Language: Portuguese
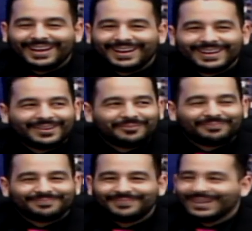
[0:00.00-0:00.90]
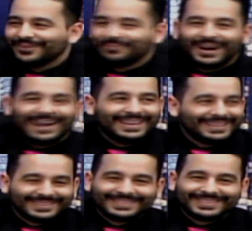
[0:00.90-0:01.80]
olha, mãe,
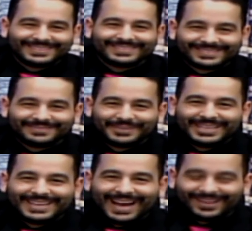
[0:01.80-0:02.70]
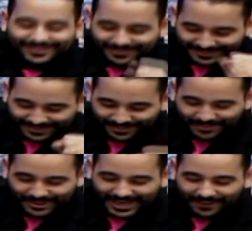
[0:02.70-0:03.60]
mãe obrigado, estamos
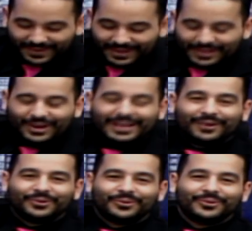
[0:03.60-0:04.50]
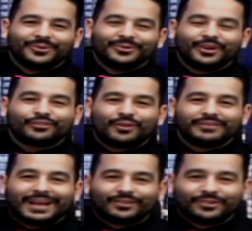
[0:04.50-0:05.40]
com moral. E olha, o, o, o nosso
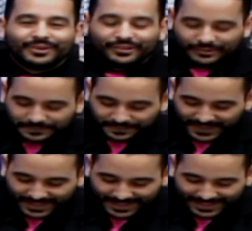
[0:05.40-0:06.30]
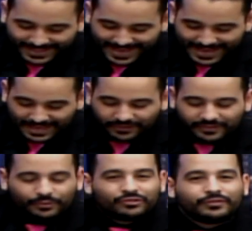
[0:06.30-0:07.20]
convidado de hoje, ele é
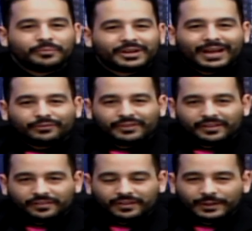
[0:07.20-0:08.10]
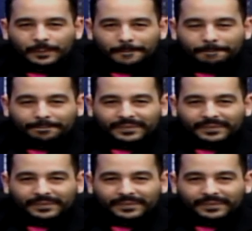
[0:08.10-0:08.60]
ex-executivo do mercado financeiro,